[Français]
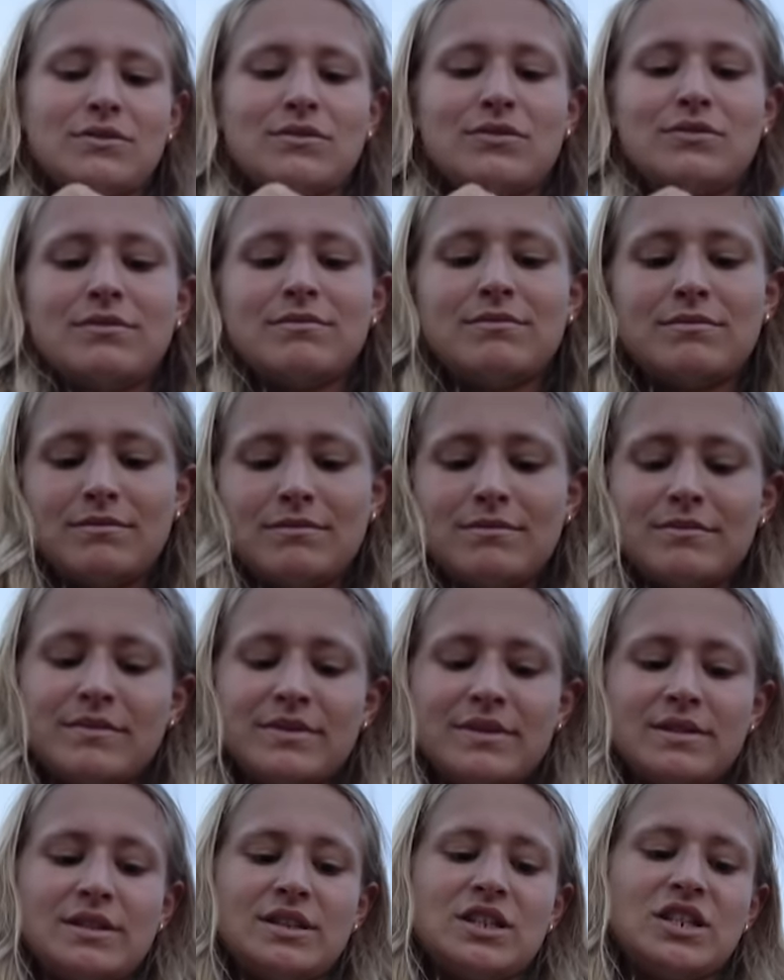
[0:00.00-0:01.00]
du coup,
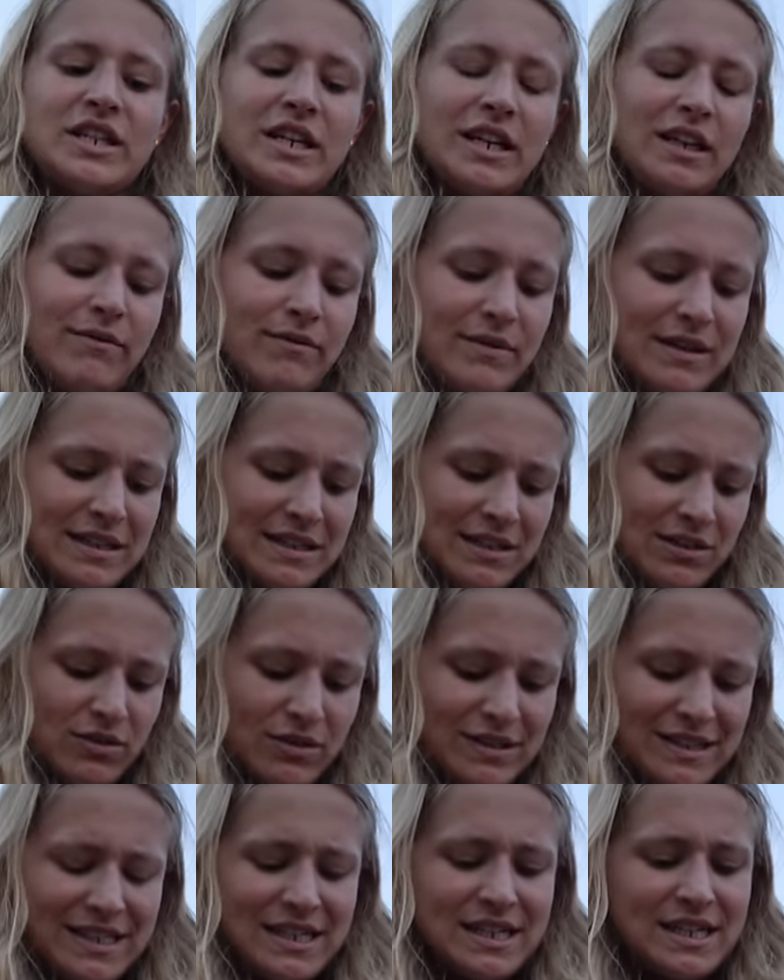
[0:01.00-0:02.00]
si j'arrive à
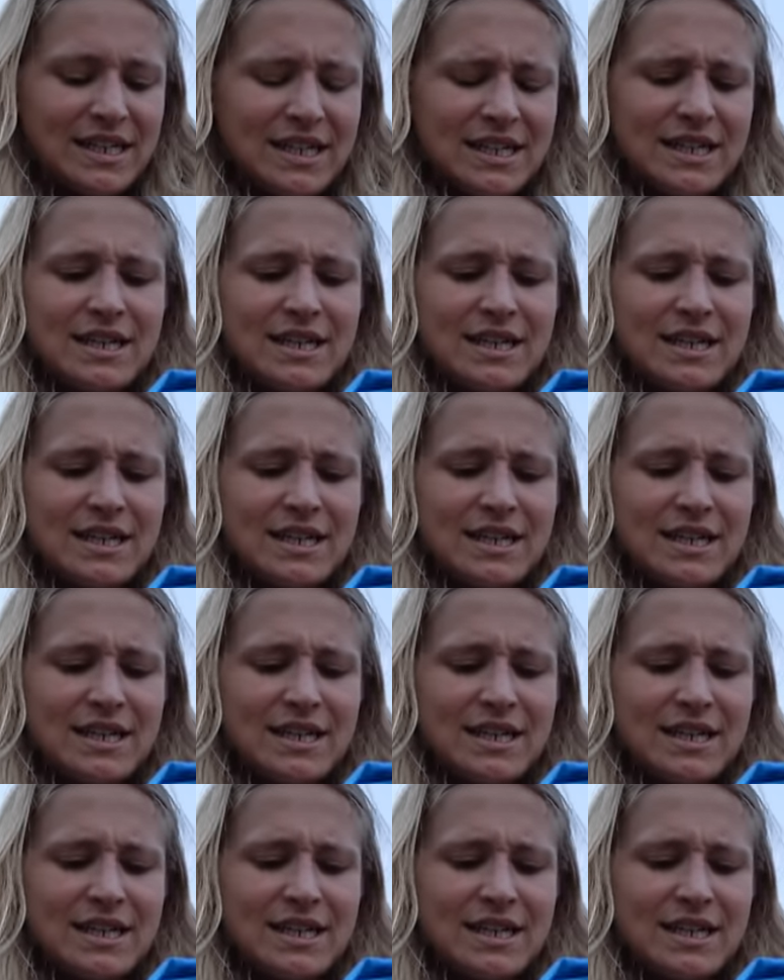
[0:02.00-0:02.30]
sortir.